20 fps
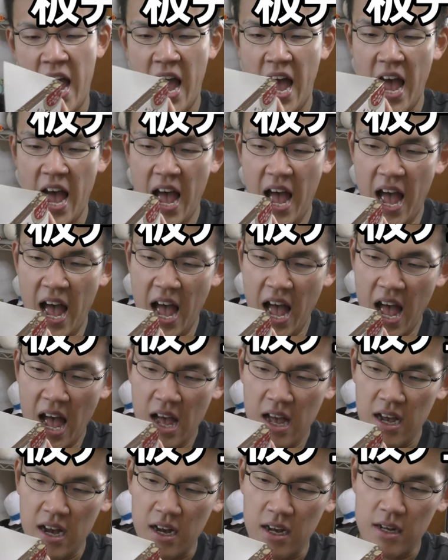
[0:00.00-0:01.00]
あ
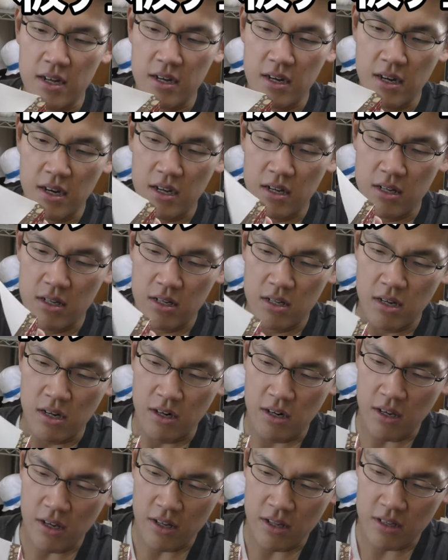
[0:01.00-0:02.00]

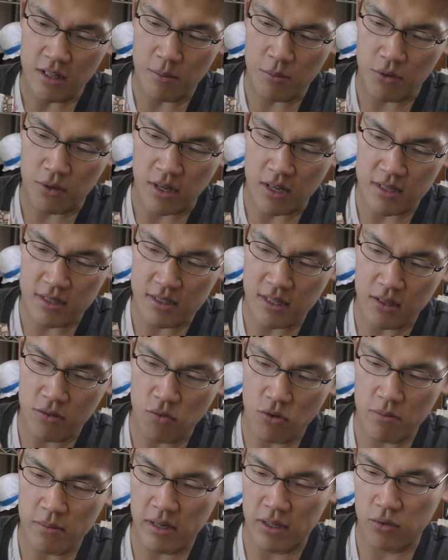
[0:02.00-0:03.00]
ああれでも原産
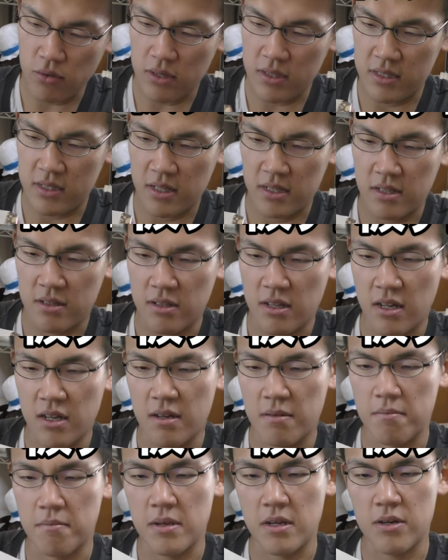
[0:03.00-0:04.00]
国にはドイツなのに
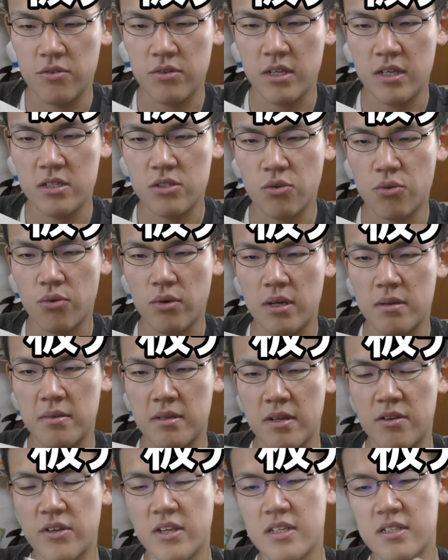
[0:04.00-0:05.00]

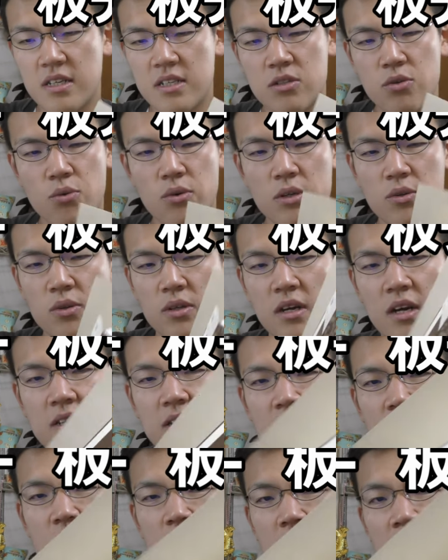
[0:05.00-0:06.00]
ベルギーチョコレベルギー産チョコレートって書い
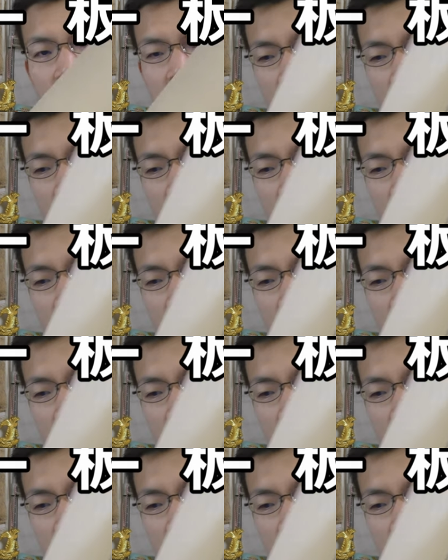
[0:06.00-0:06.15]
てる